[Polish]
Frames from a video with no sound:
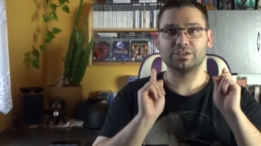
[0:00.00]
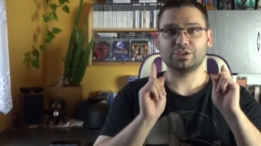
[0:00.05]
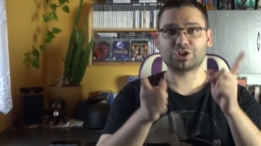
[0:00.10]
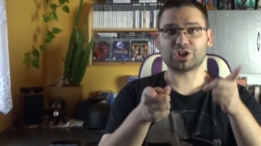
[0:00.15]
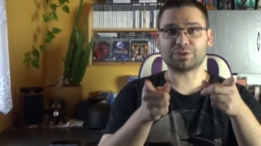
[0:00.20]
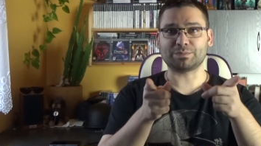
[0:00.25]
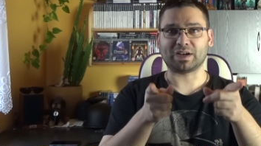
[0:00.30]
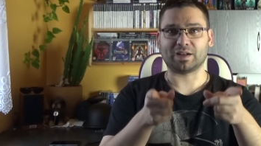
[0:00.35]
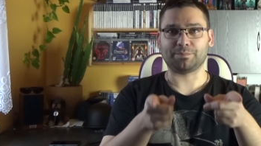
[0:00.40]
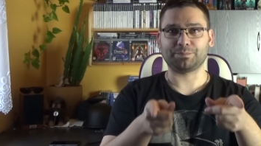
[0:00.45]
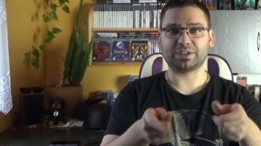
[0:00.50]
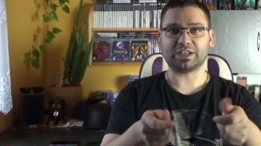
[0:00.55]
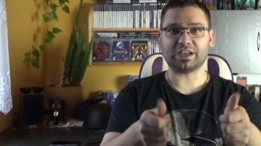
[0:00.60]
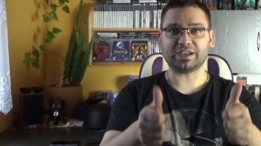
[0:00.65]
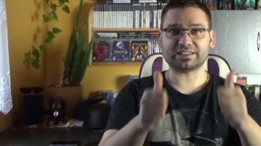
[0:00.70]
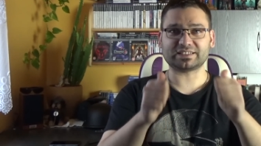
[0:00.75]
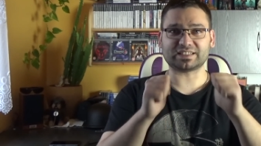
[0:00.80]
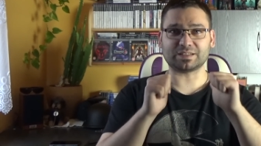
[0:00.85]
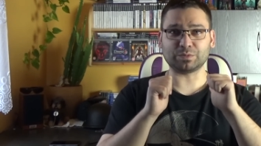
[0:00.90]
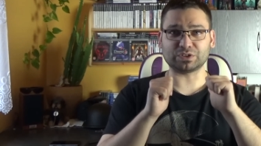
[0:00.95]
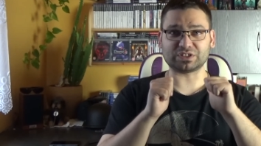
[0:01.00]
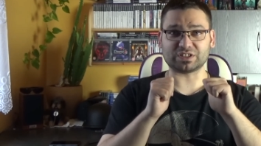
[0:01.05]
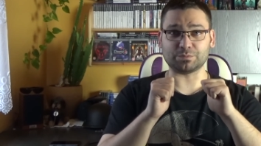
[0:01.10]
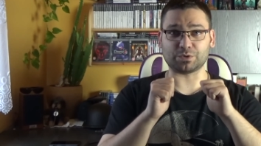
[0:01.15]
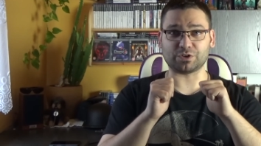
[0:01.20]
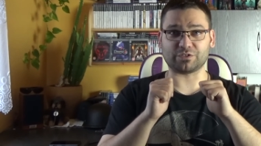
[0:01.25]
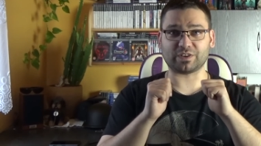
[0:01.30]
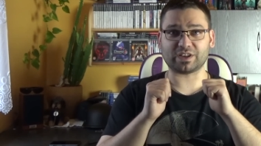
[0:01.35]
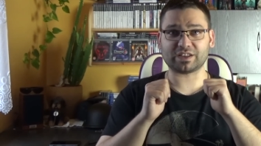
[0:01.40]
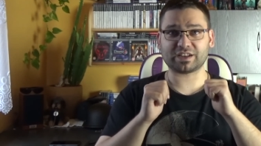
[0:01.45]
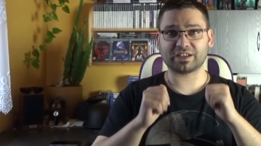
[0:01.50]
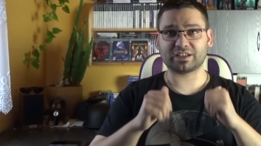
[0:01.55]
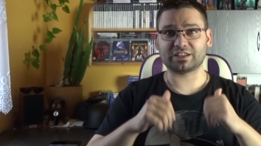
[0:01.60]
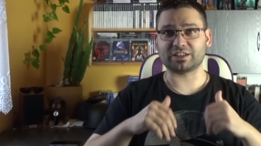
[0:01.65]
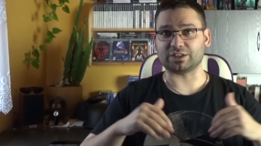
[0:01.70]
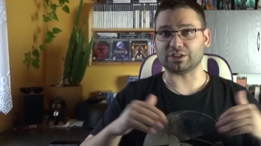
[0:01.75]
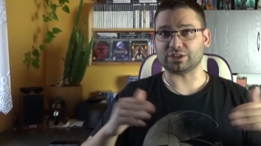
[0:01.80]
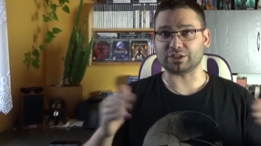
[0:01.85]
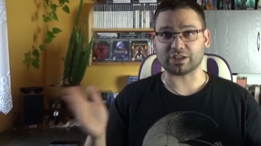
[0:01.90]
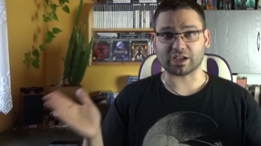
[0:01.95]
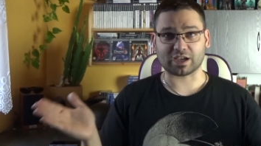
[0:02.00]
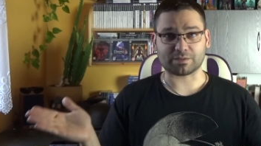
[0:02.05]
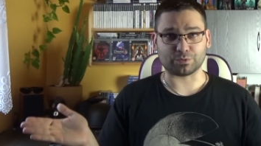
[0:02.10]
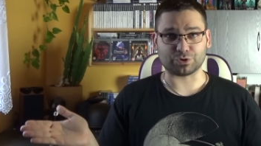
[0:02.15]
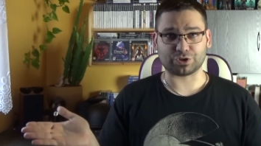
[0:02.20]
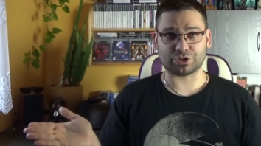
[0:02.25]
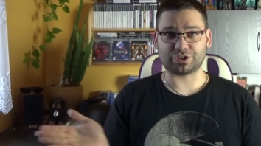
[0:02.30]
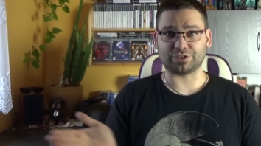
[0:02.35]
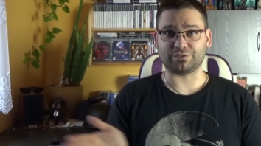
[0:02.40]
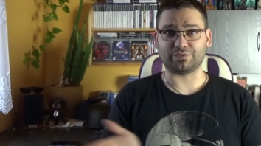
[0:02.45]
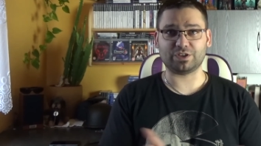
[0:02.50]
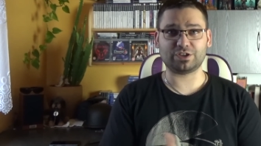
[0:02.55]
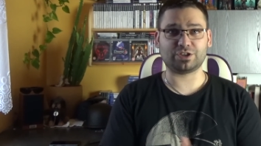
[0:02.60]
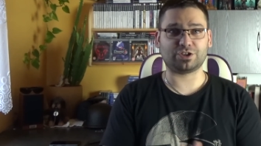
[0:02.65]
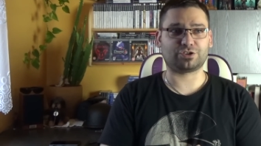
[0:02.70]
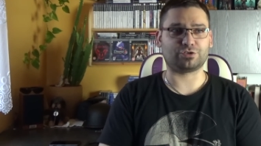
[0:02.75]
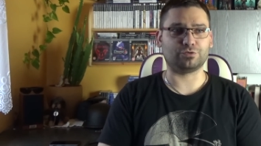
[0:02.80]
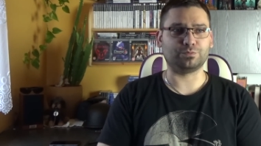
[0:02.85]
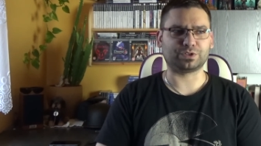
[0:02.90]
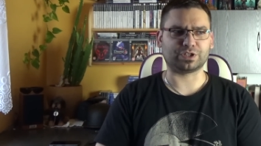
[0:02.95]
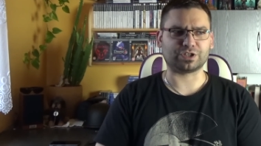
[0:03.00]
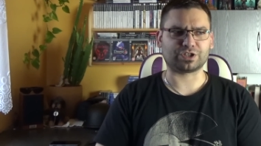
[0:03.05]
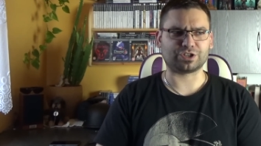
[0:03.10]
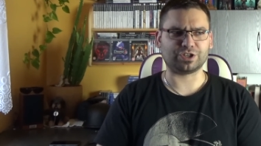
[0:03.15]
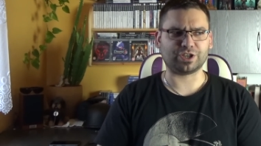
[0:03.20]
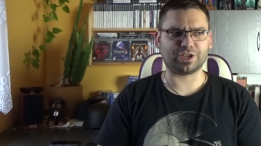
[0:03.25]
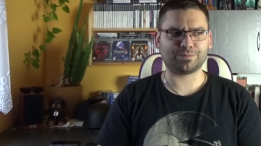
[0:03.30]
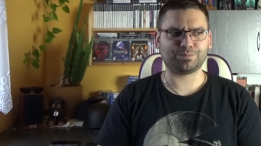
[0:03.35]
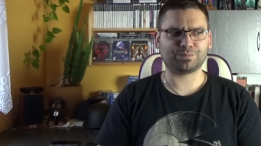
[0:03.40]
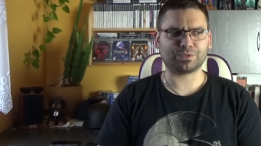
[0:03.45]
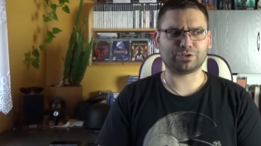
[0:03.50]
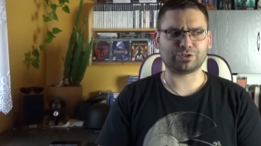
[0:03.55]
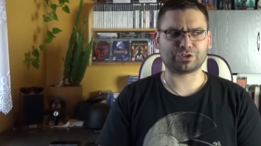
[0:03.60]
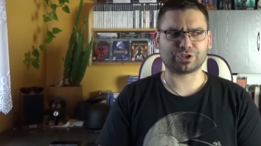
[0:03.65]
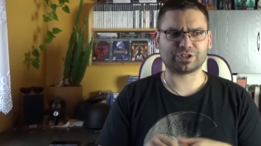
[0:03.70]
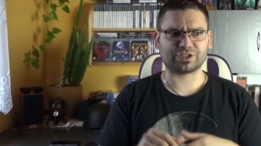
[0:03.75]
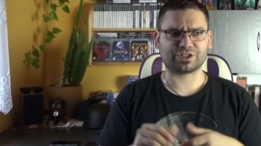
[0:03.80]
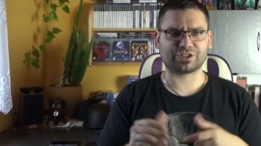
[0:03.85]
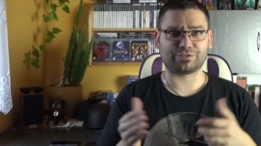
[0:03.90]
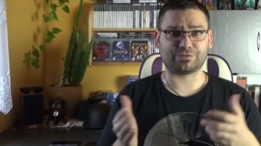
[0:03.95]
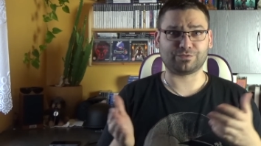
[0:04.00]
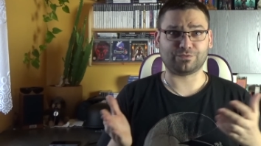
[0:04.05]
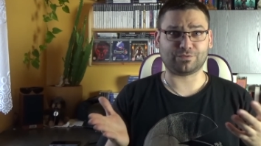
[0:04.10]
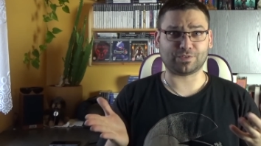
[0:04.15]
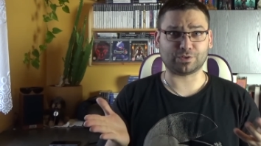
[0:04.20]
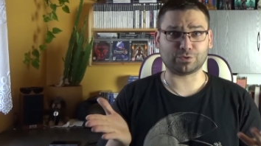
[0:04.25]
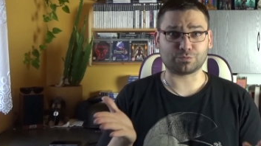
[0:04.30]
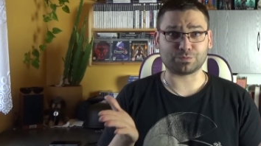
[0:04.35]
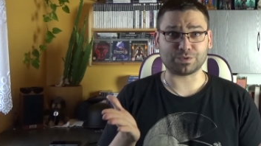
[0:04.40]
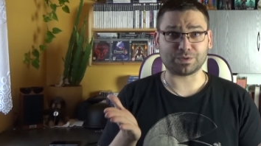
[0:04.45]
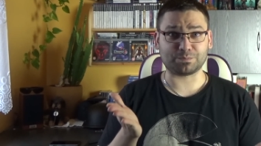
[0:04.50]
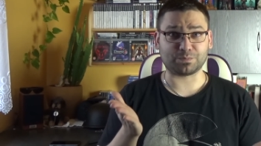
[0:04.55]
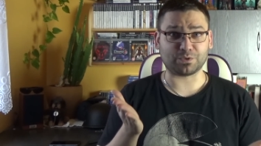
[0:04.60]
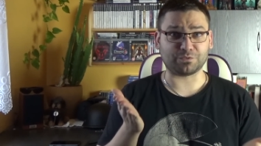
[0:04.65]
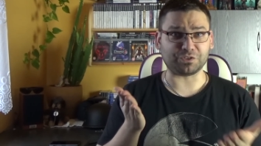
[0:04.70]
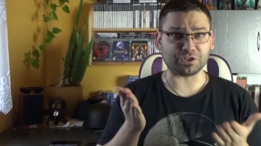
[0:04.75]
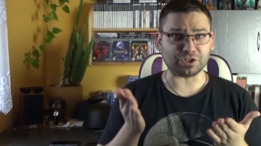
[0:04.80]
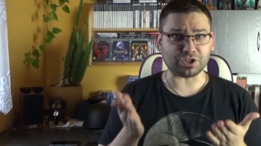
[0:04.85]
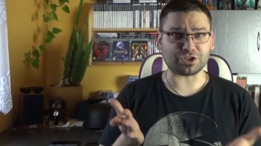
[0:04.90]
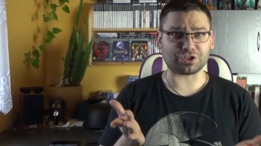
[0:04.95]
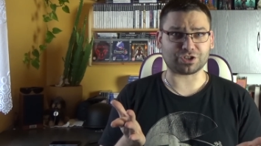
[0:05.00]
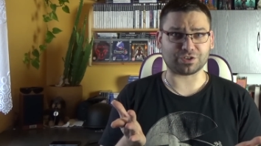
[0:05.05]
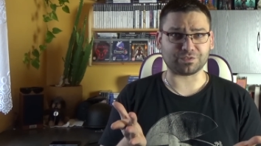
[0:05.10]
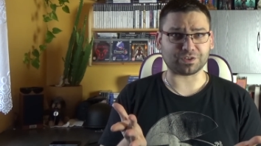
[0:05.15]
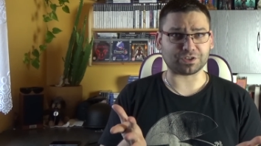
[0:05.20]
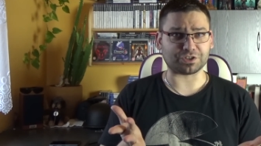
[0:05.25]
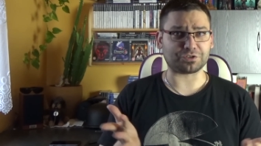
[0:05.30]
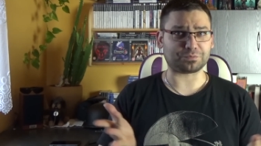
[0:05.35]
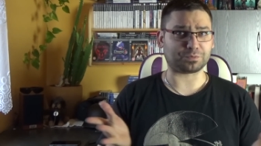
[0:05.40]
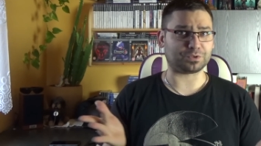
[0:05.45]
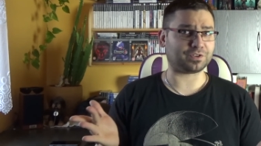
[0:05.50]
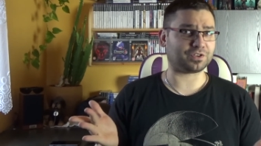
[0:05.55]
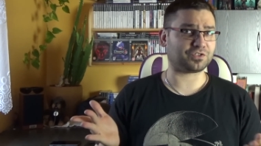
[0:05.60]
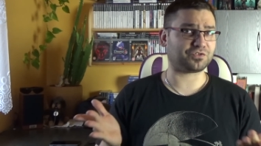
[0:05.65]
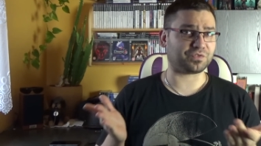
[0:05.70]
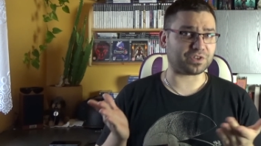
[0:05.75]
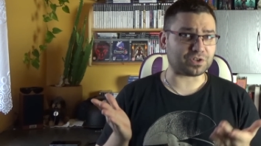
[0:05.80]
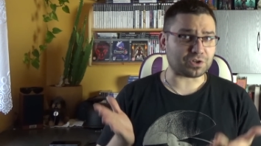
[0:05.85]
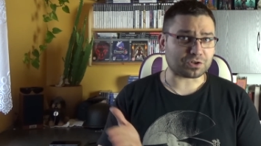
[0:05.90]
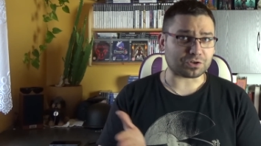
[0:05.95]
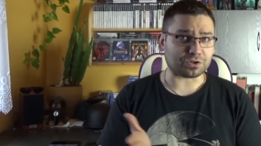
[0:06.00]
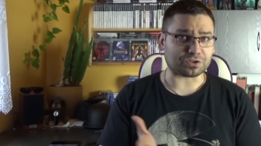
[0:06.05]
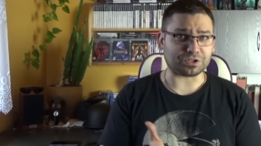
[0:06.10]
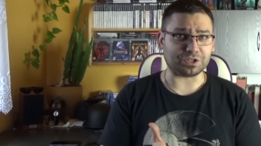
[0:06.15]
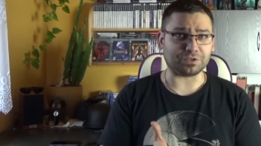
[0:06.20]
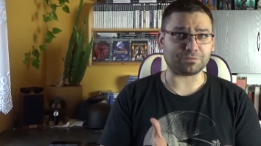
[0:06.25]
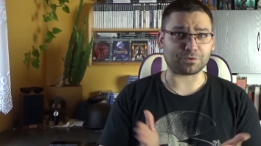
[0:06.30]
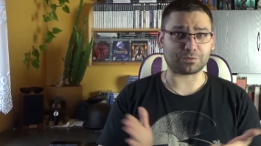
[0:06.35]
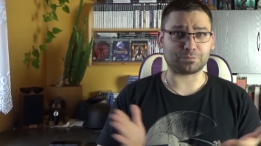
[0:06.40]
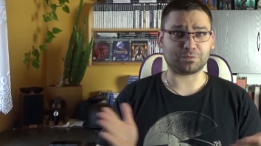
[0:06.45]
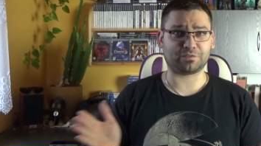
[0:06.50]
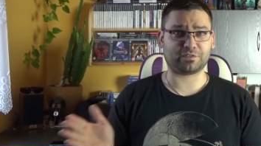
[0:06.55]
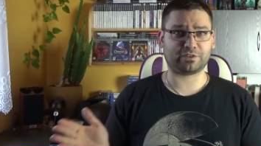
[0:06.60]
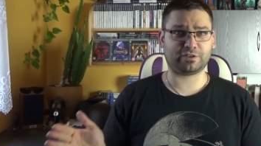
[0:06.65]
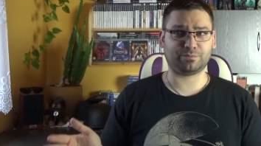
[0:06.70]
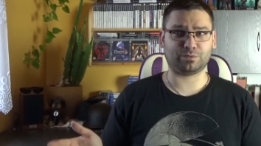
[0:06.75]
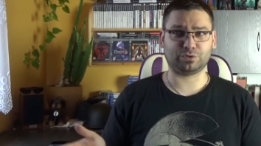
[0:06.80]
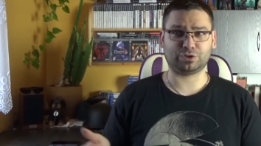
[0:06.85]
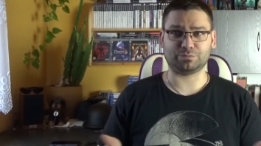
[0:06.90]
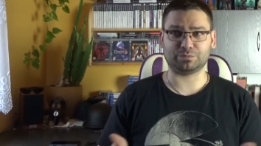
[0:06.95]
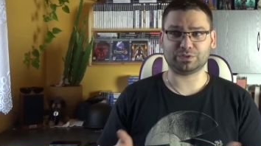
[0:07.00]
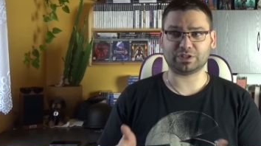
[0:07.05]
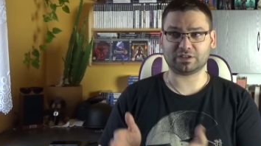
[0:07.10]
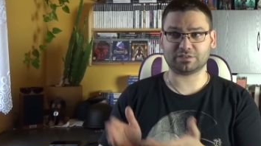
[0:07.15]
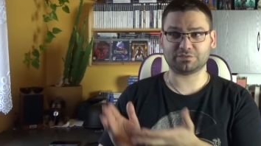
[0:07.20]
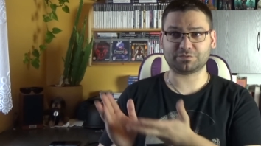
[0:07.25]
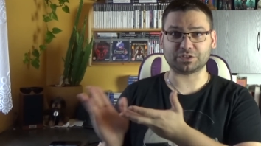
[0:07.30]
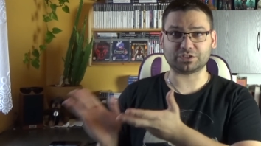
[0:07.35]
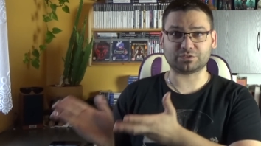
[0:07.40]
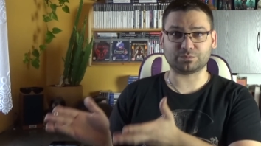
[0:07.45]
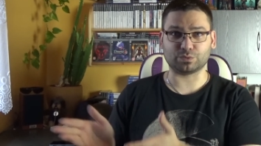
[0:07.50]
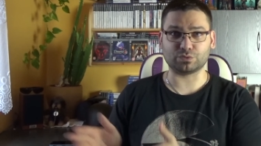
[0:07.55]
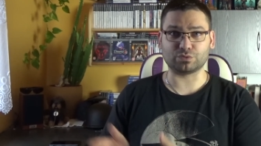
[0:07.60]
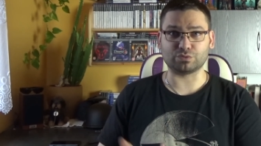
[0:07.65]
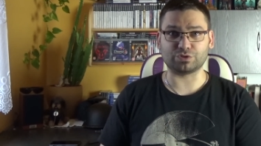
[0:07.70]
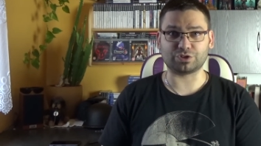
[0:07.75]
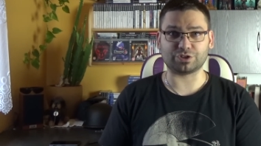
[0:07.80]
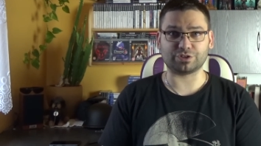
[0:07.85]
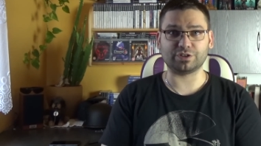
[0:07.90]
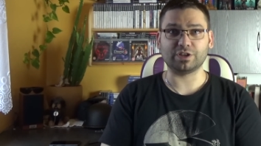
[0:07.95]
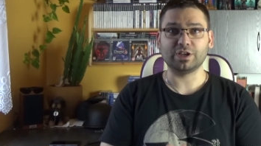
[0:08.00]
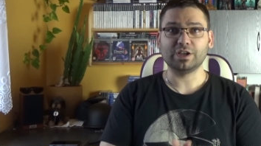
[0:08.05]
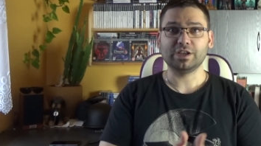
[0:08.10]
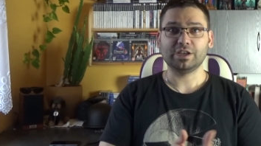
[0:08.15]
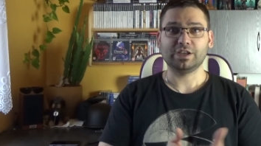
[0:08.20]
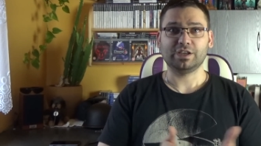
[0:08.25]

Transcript: Siema, ja jestem Mocny Browarek i jak możecie wiedzieć lub też nie, chociaż według mnie powinniście wiedzieć, ponieważ wielokrotnie informowałem o tym na Facebooku czy